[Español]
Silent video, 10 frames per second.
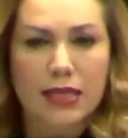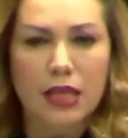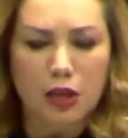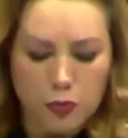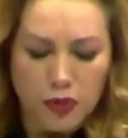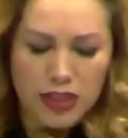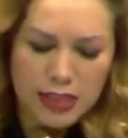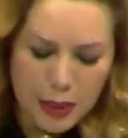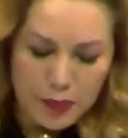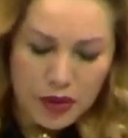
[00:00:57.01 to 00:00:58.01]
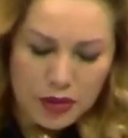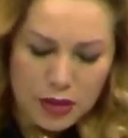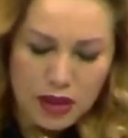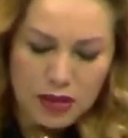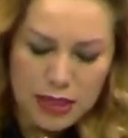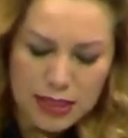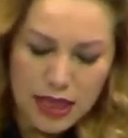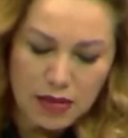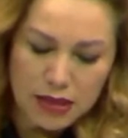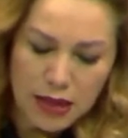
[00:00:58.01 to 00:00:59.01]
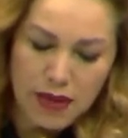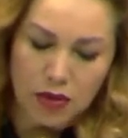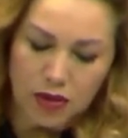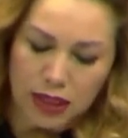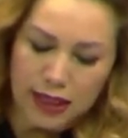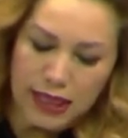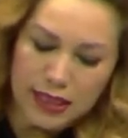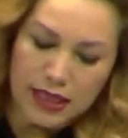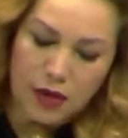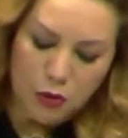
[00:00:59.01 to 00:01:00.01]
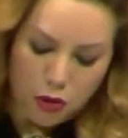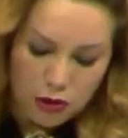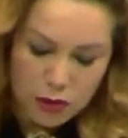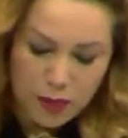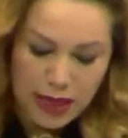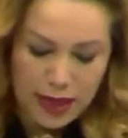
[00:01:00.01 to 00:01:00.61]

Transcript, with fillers: Si los municipios y los estados deben contratar seguros